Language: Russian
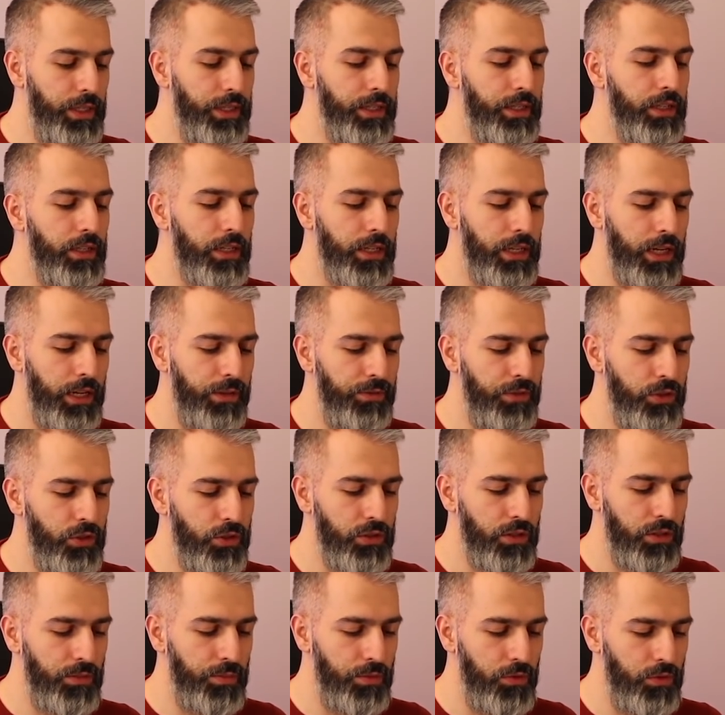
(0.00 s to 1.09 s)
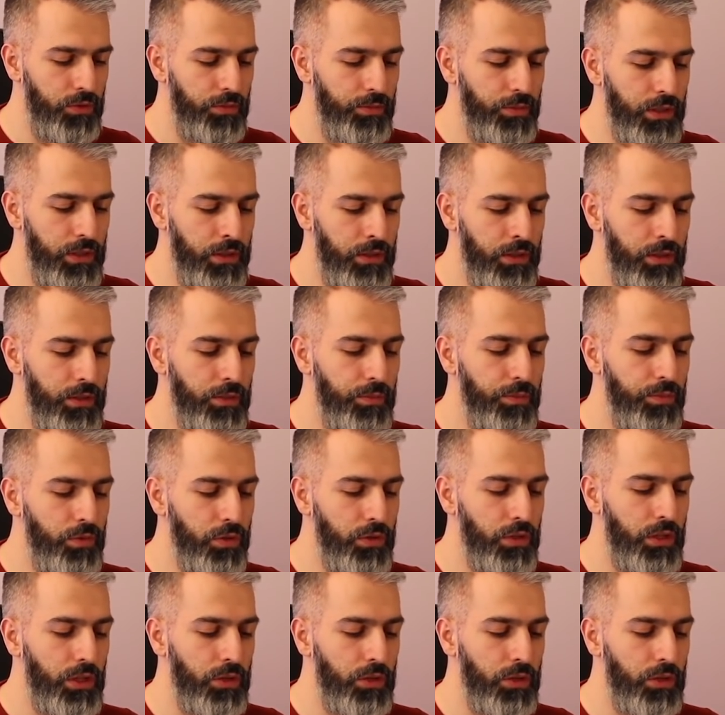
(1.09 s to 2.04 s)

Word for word: И голографическая пломба под